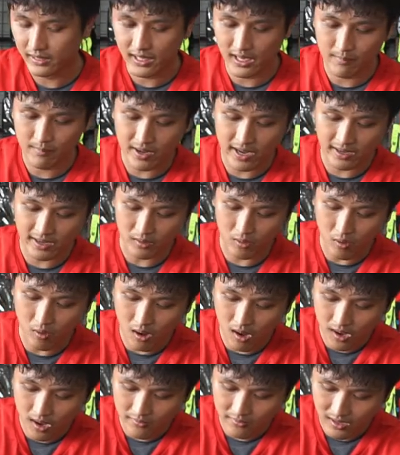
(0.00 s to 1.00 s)
cái màng
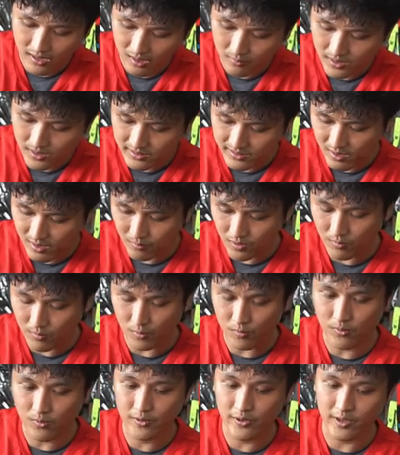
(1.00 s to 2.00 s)
loa vào bên trong cái
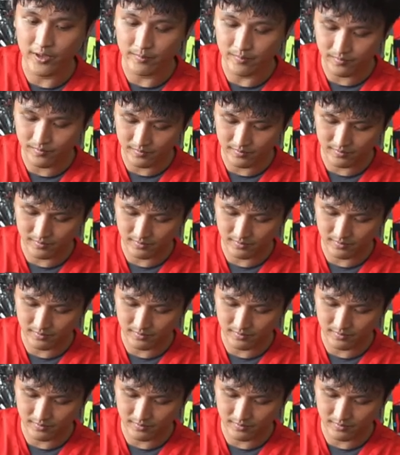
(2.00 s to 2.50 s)
mũ bảo hiểm